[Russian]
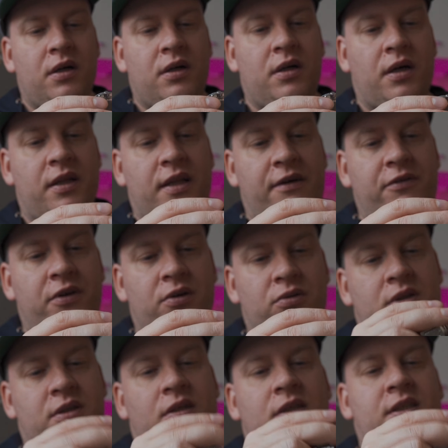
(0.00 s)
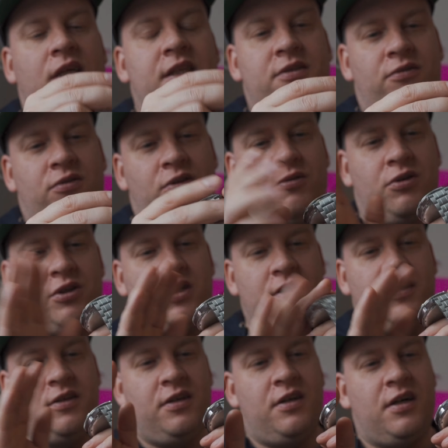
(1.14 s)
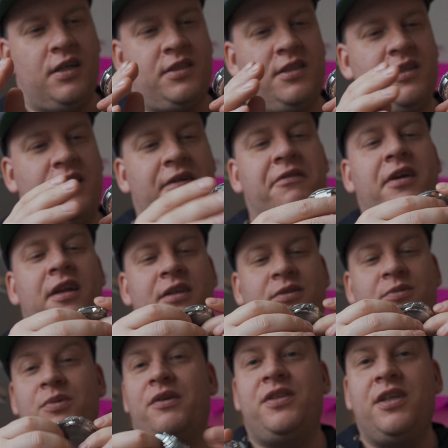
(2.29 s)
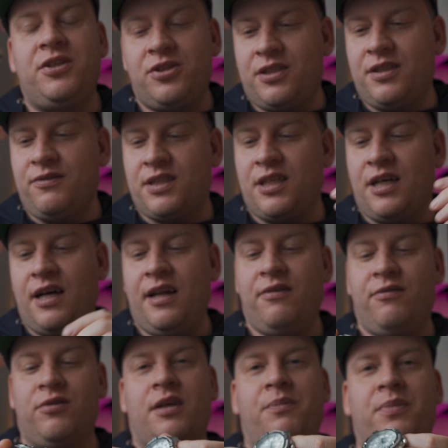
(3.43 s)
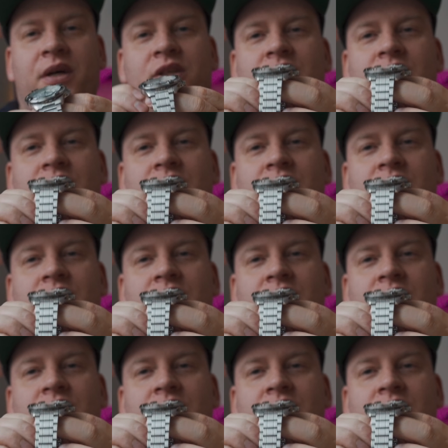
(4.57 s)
коронавируса, кстати, вот тоже остановились. У меня все часы встали, вот опять